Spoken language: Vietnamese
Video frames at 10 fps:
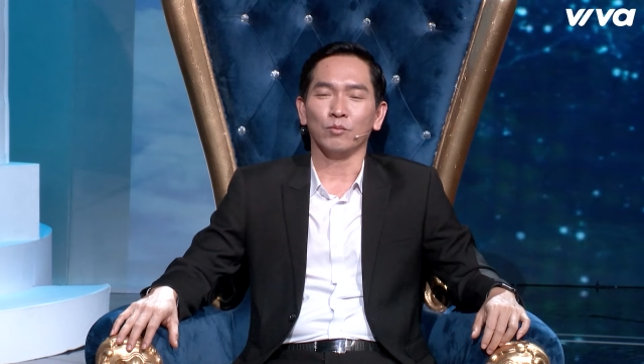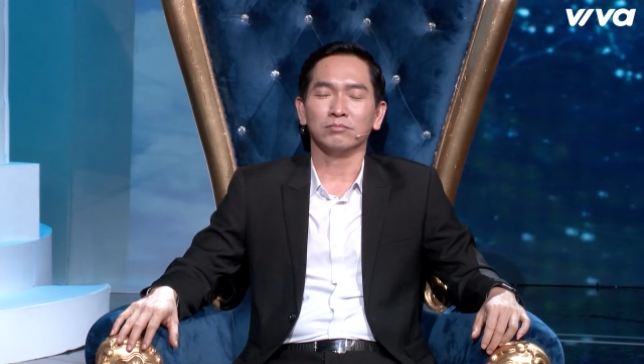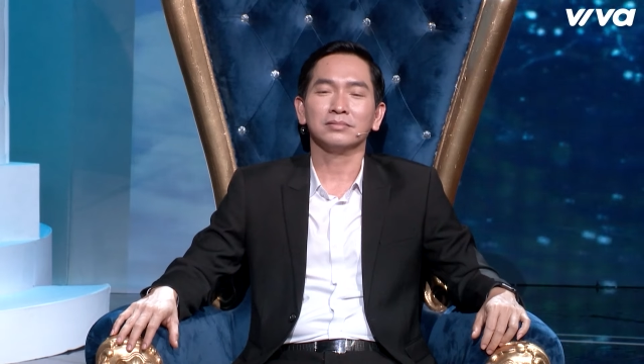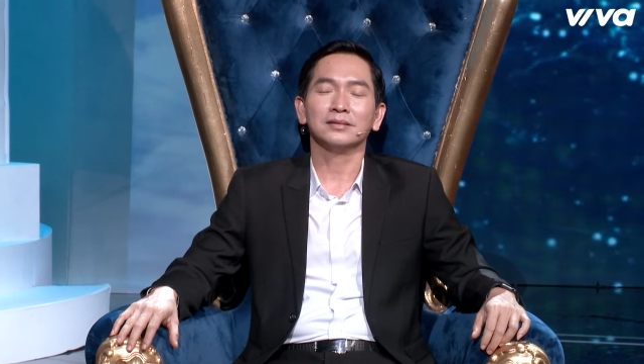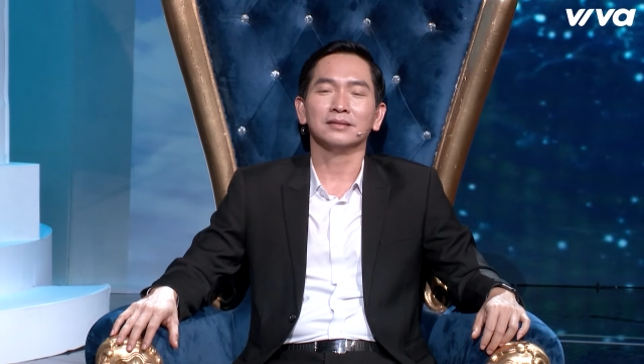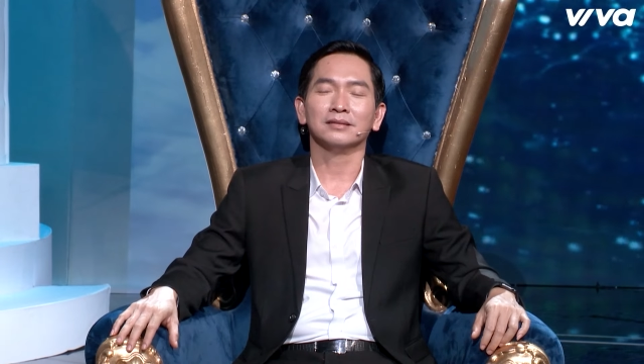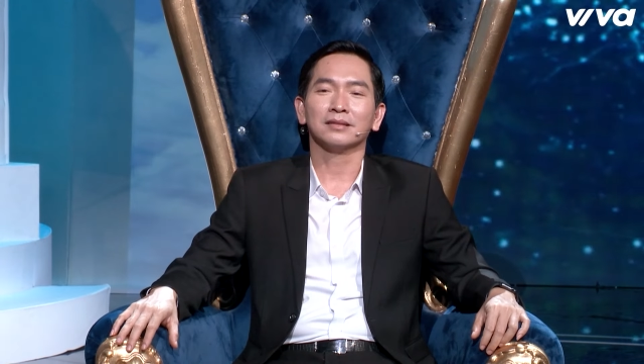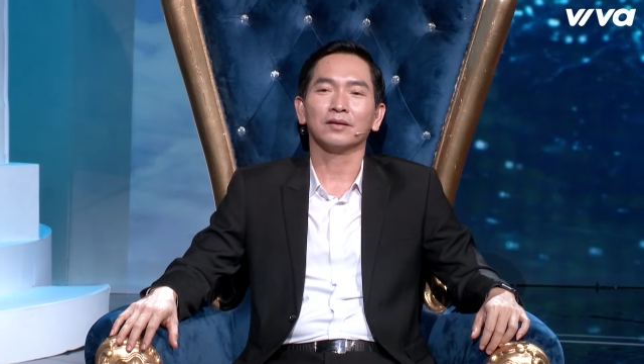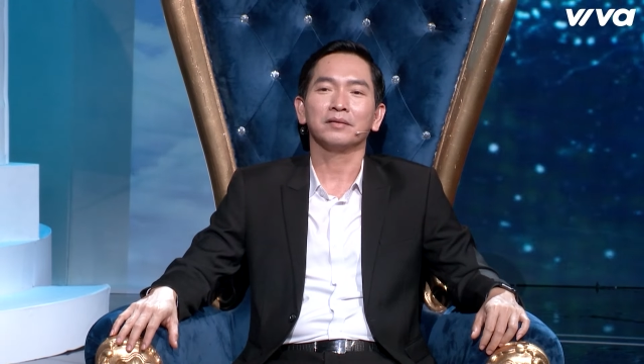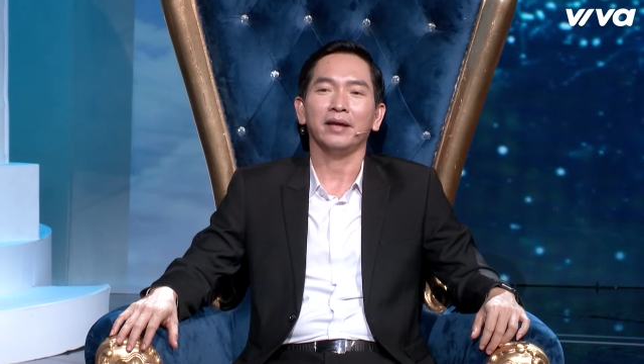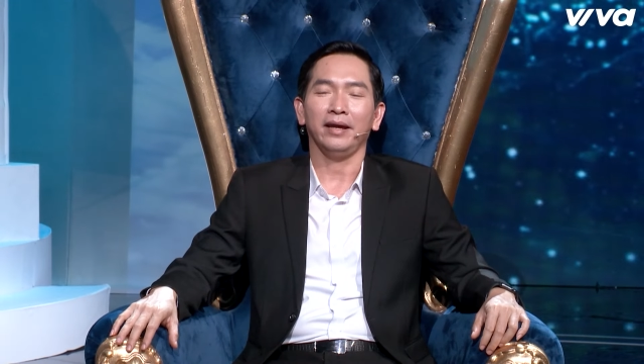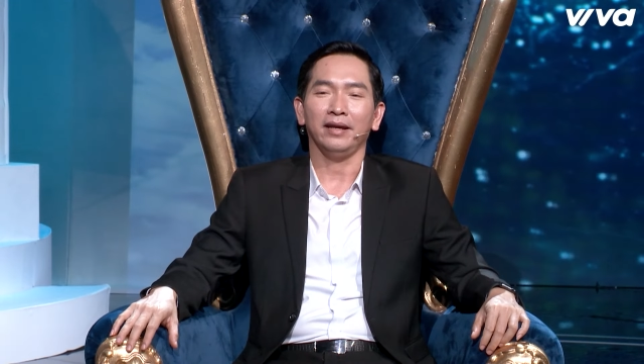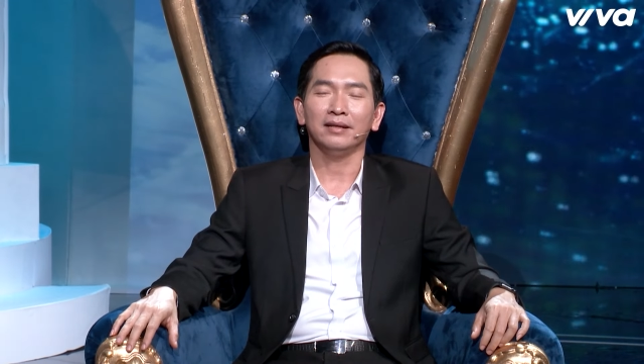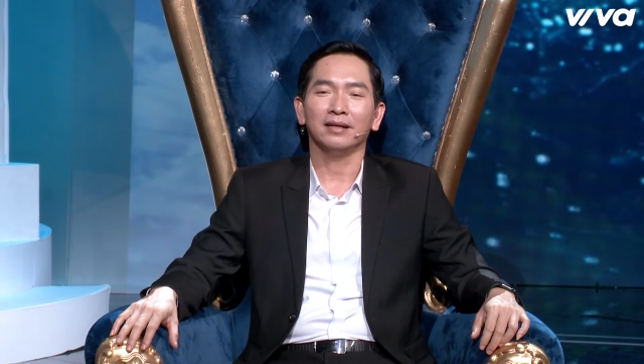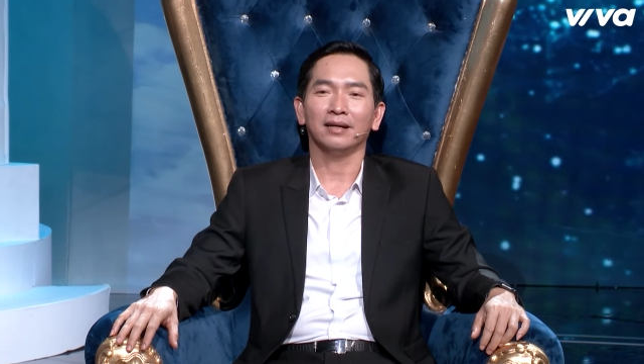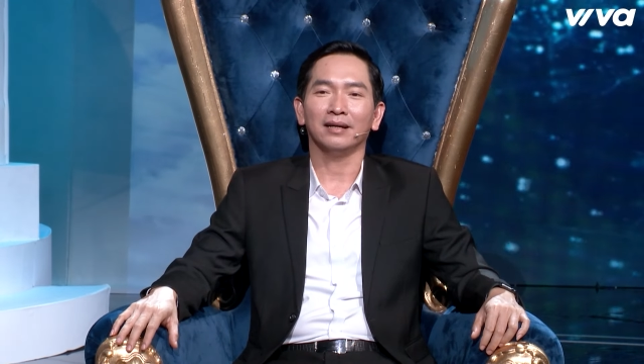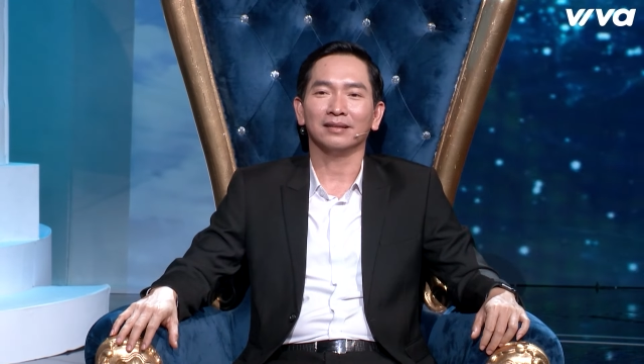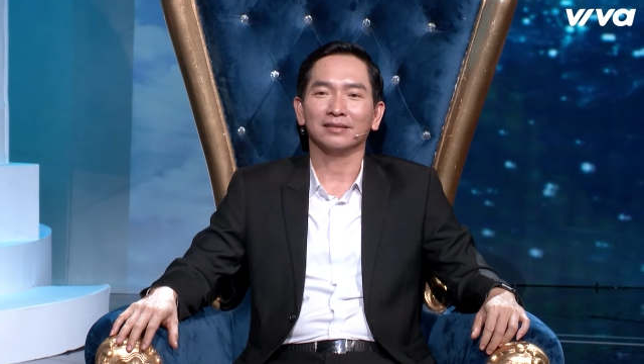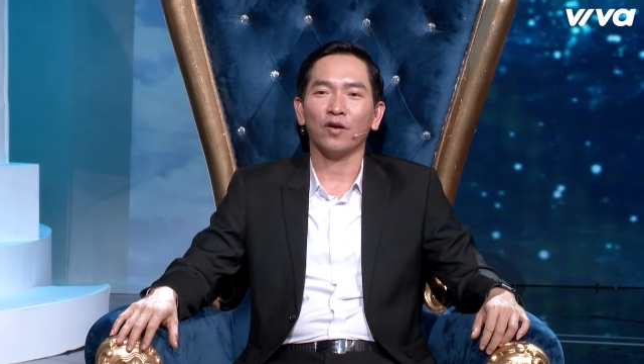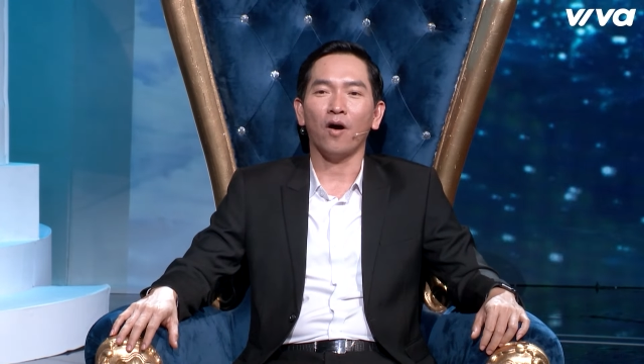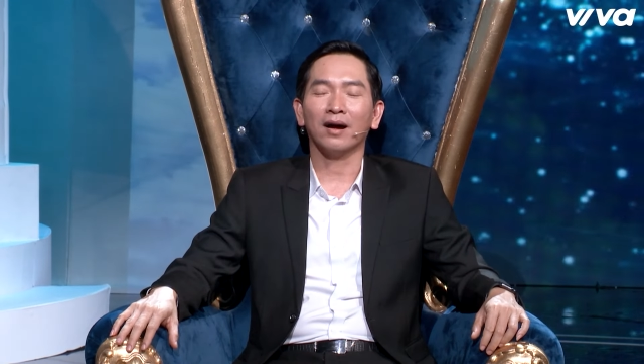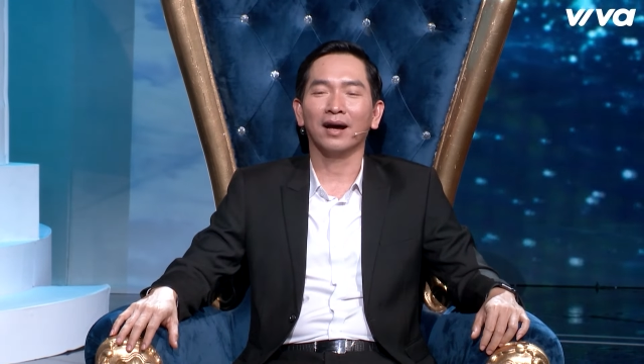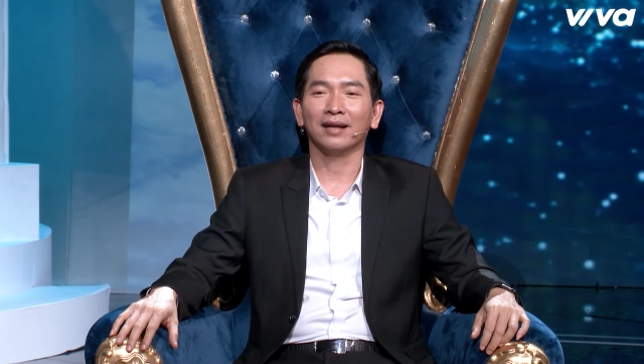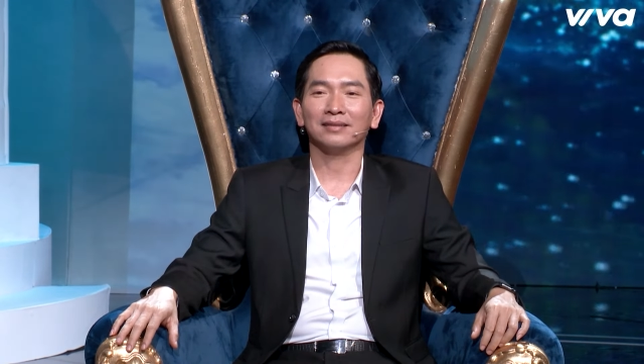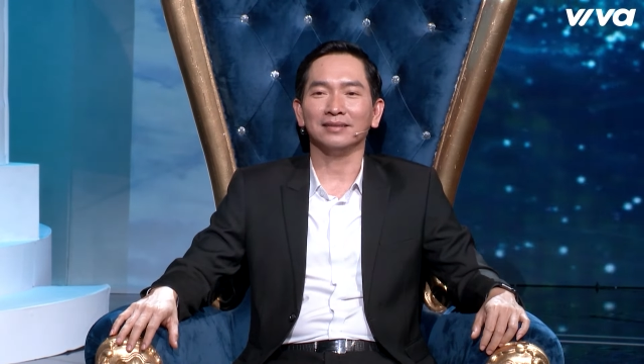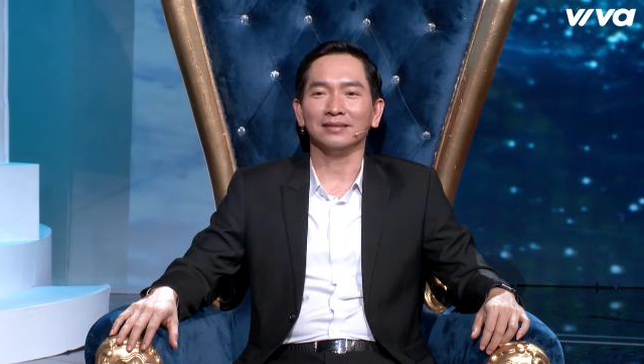cũng chưa có thể đoán hết